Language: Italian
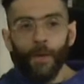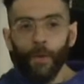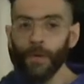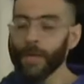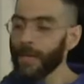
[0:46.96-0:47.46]

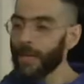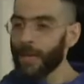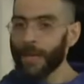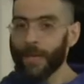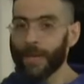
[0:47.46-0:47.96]

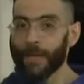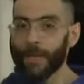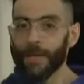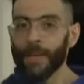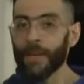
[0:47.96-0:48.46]
Quindi
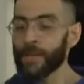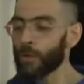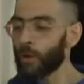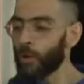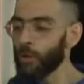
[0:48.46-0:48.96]
il
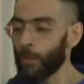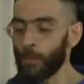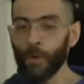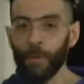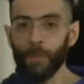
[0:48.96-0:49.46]
resoconto è
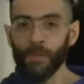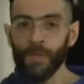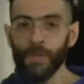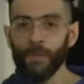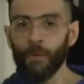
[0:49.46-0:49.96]
più che
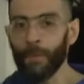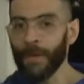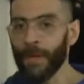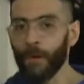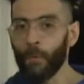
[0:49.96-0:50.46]
positivo
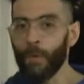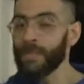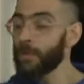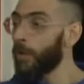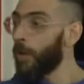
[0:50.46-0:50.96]
perché
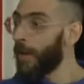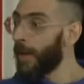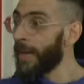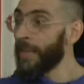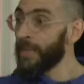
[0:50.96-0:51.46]
questo
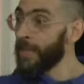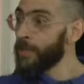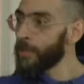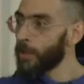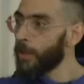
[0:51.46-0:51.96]
è
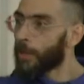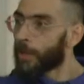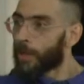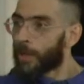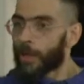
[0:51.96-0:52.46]
l'inizio
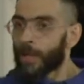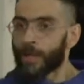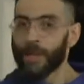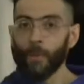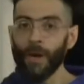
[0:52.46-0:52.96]

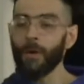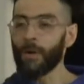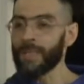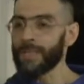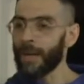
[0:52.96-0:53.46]
di quello
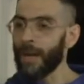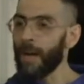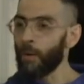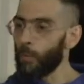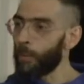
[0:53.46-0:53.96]
che sarà
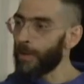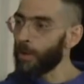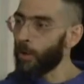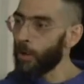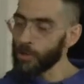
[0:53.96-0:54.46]
un
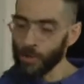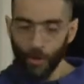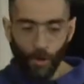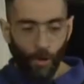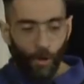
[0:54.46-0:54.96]

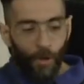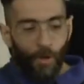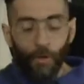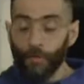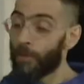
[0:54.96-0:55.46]
percorso
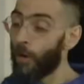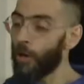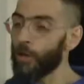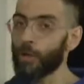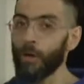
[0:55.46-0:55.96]

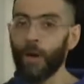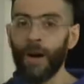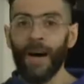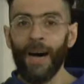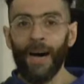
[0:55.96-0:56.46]
volto
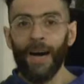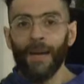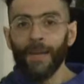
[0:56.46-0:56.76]
a